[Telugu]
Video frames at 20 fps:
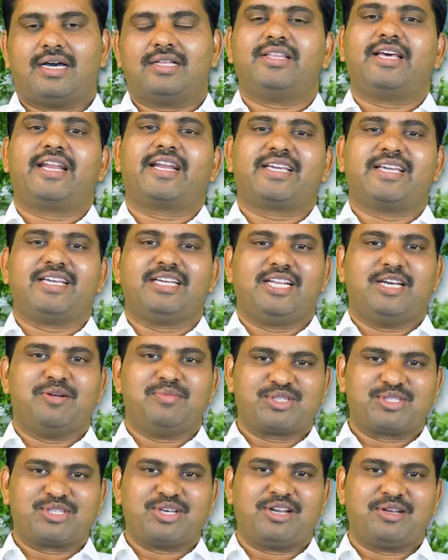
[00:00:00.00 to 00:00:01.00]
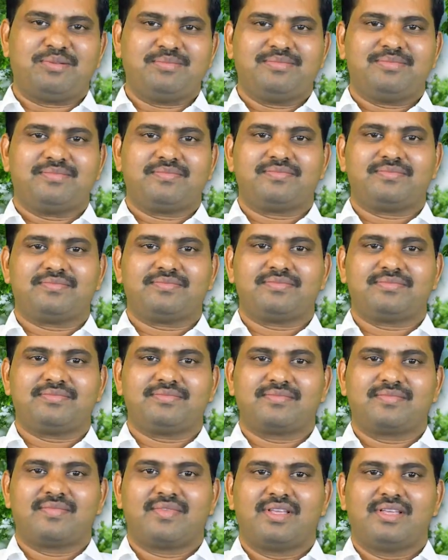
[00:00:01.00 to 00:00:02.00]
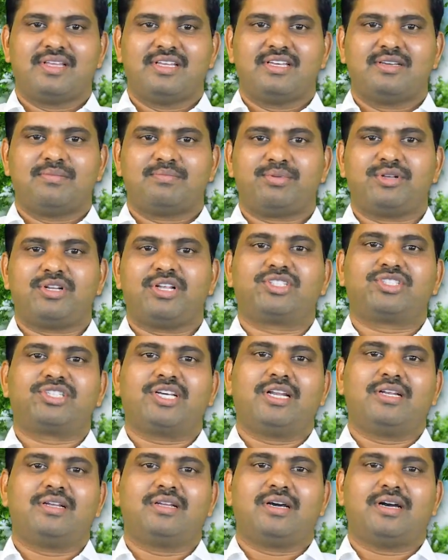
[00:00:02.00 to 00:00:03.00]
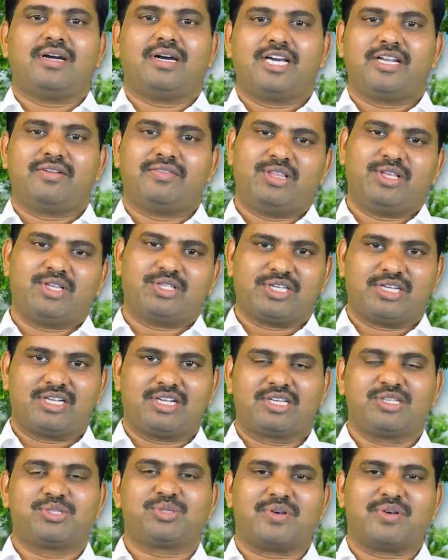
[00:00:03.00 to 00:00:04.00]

అందరికీ నమస్కారం పునర్జన్ ఆయుర్వేద ఛానల్కి